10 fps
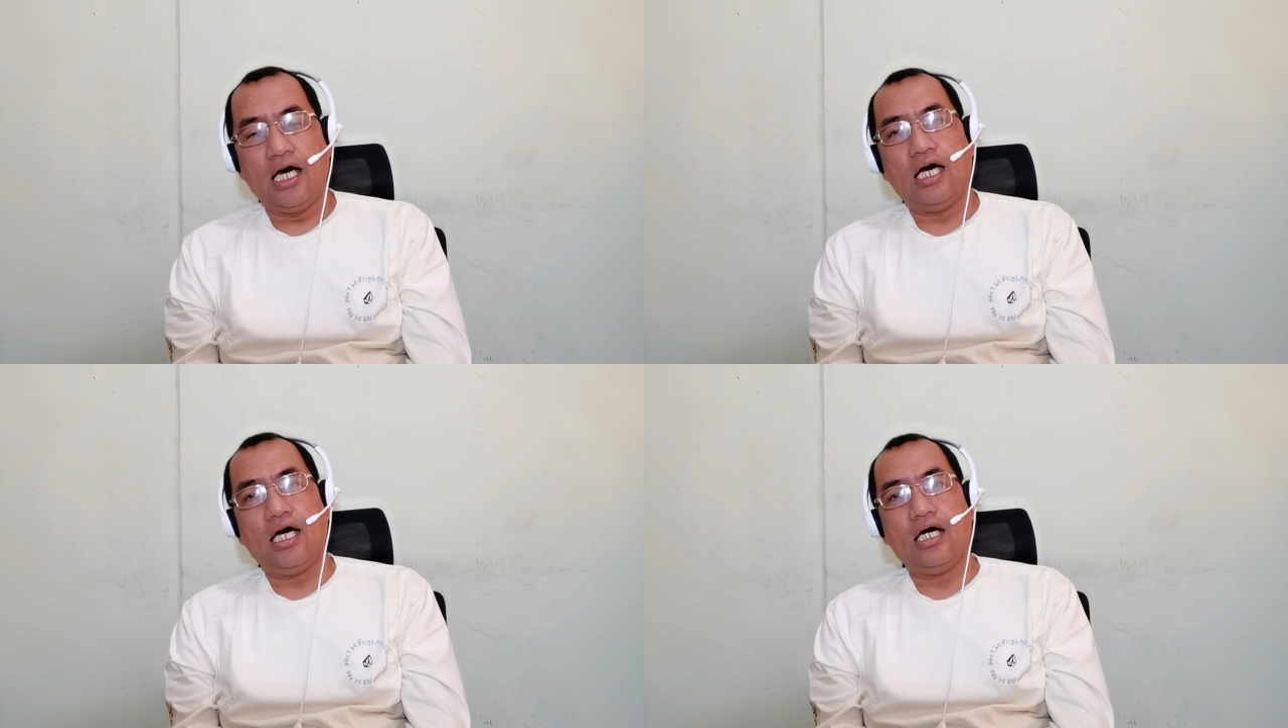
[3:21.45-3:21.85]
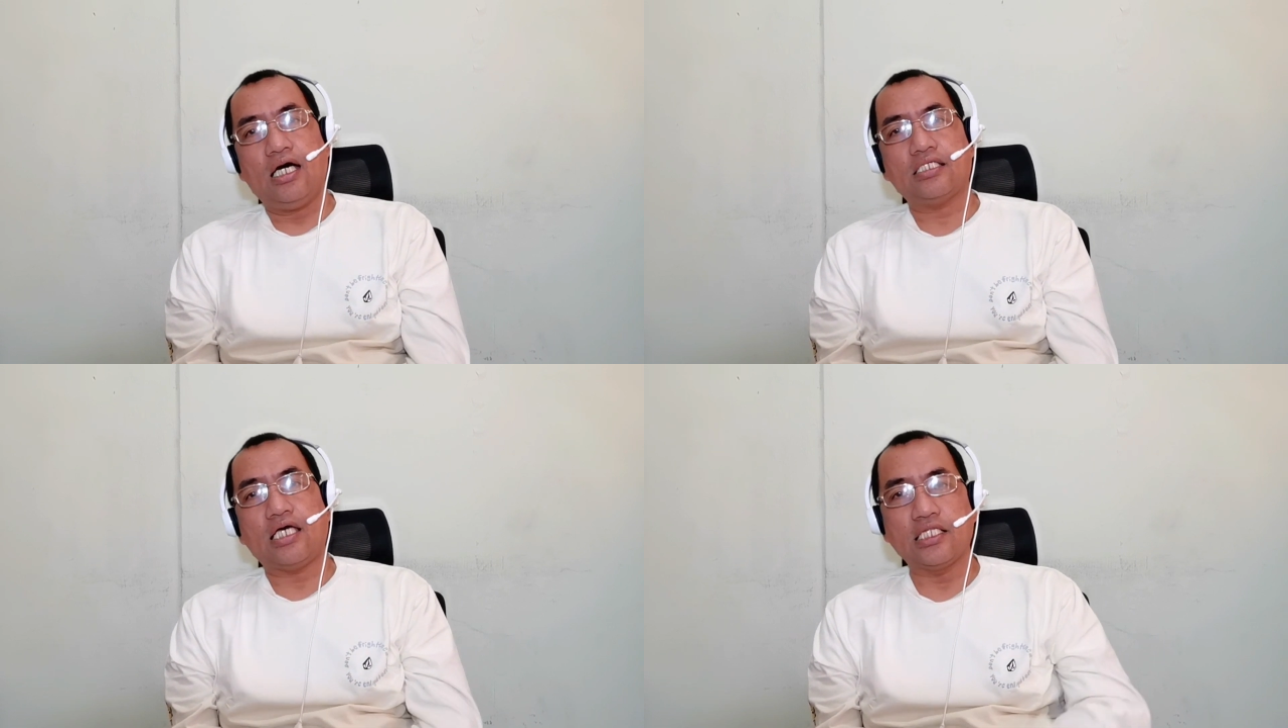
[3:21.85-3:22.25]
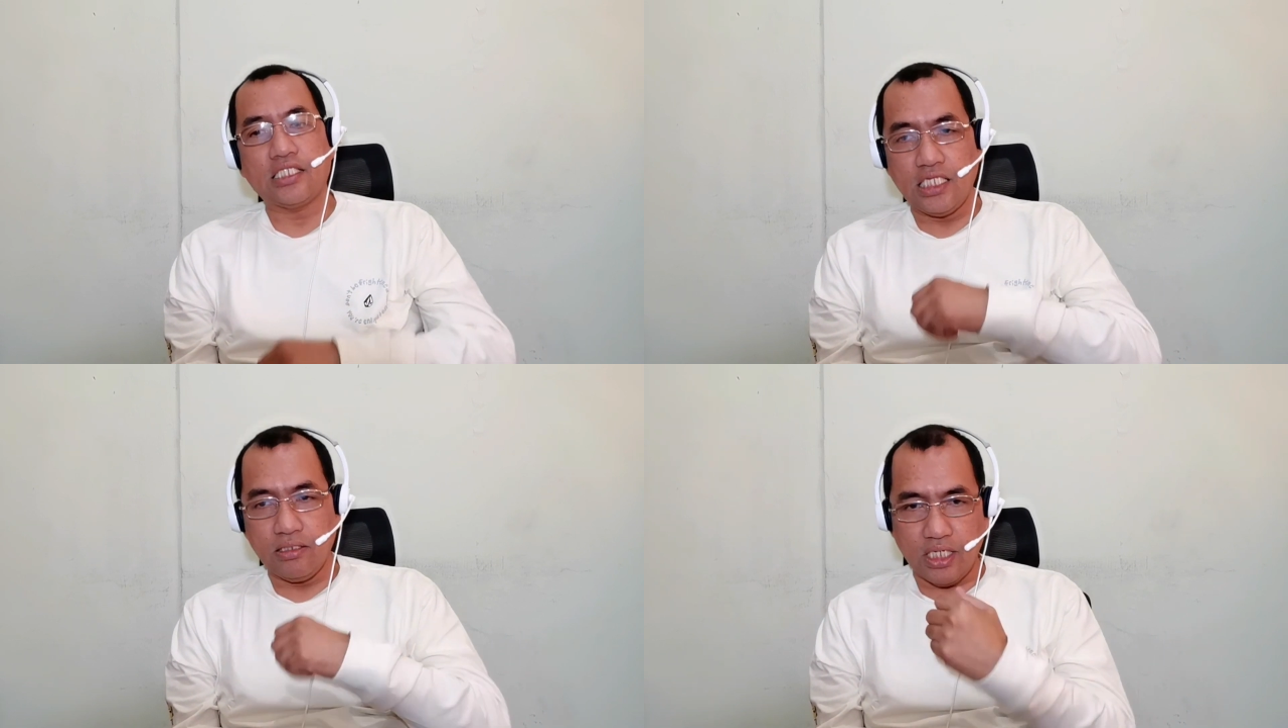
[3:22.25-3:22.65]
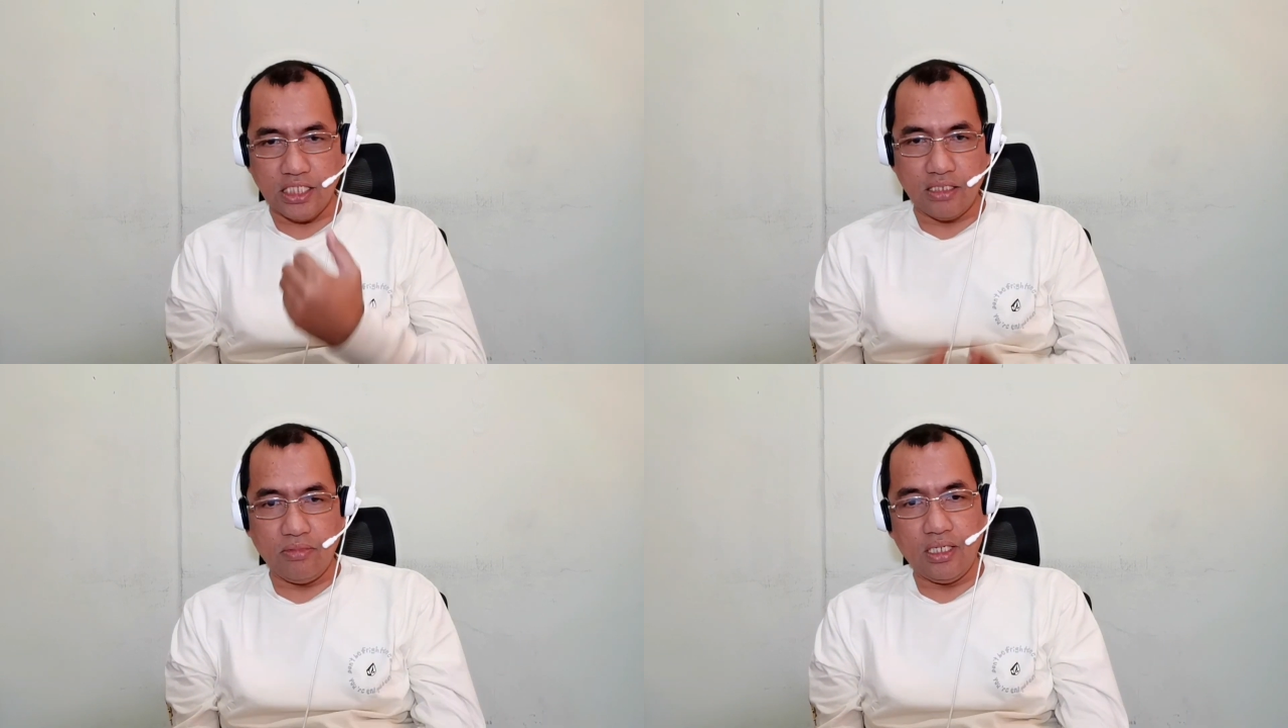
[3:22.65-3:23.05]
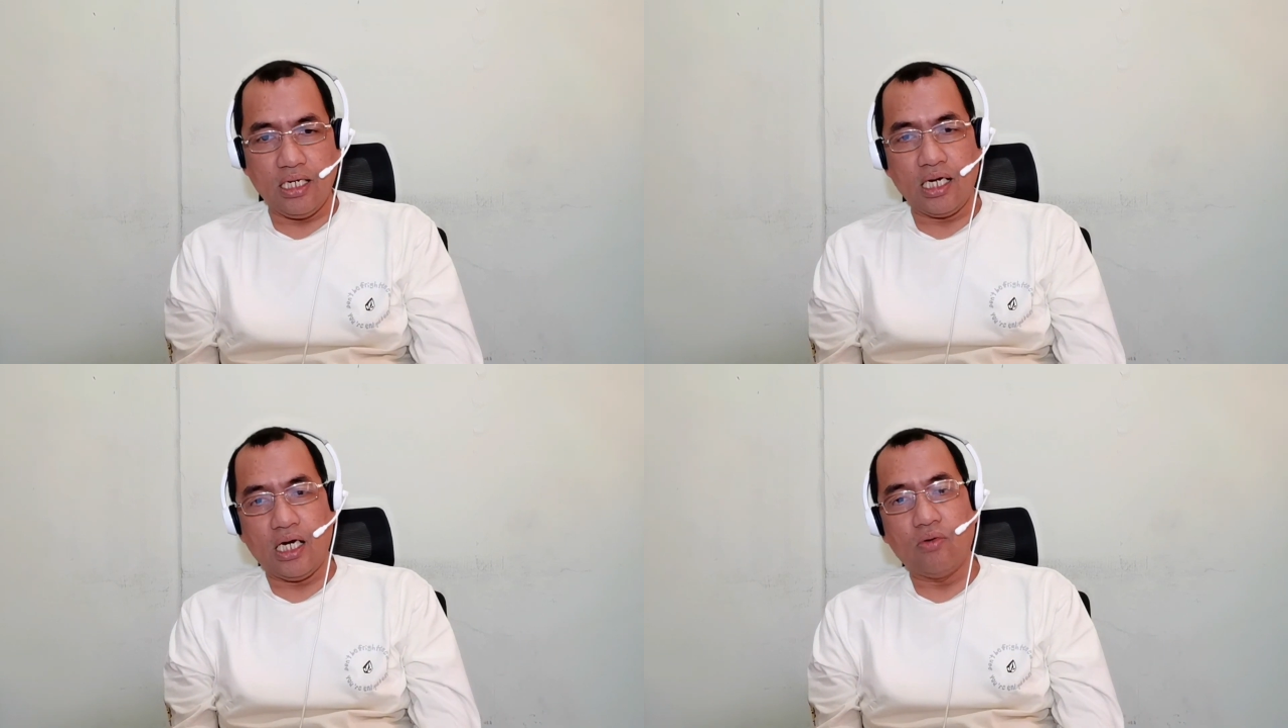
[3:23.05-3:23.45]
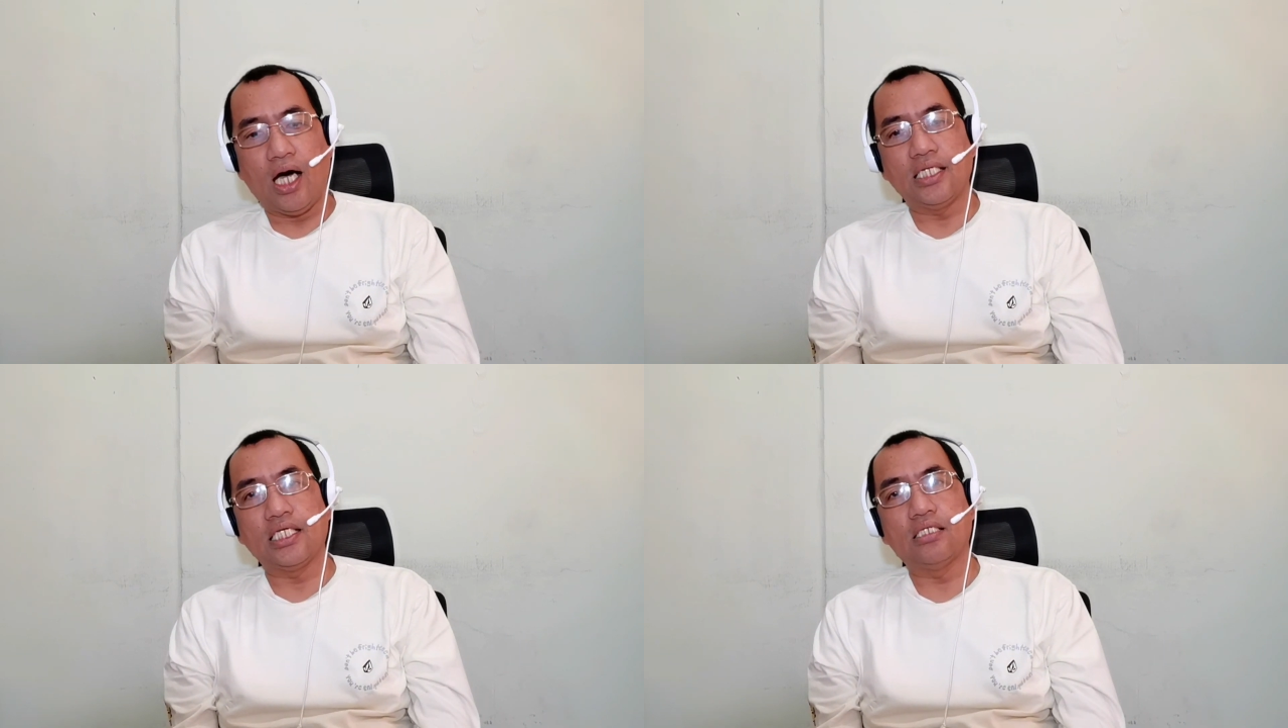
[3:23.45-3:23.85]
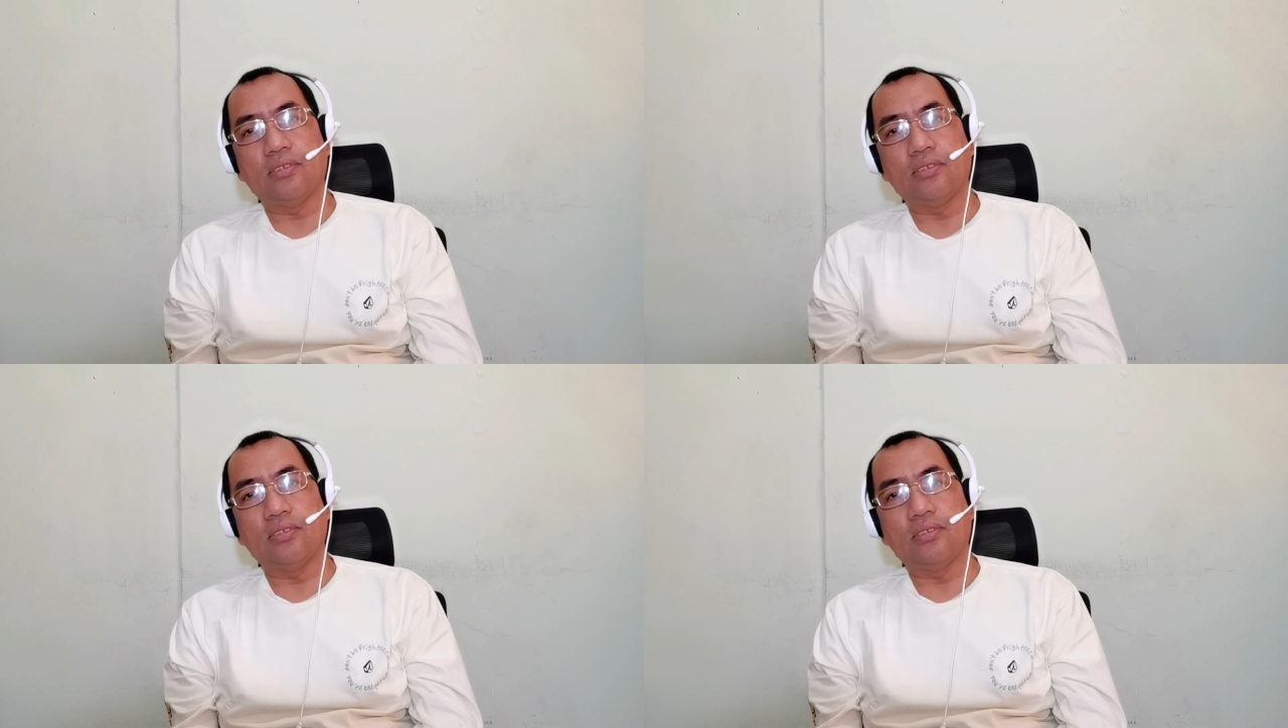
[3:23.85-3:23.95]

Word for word: Uh, sa atin naman ng mga kawani